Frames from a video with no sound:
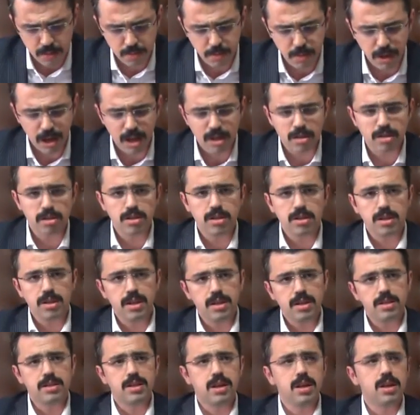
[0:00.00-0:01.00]
bazı
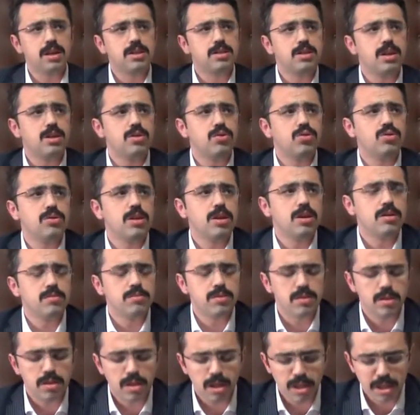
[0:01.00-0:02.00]
kısa kısa notları
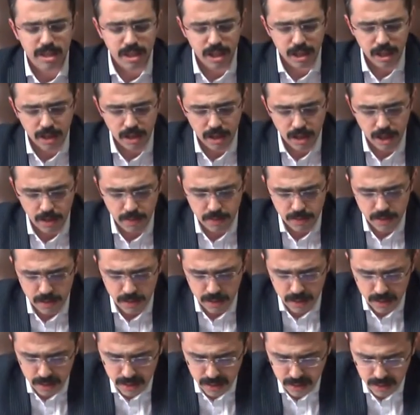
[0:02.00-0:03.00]
biz
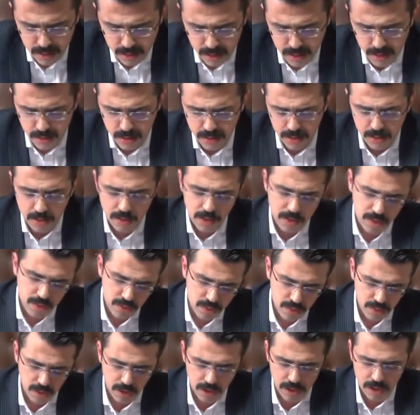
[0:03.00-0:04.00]
teşkilatlarımız e,
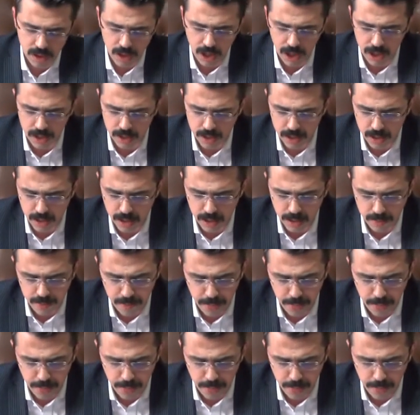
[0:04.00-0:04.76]
suretiyle aldık.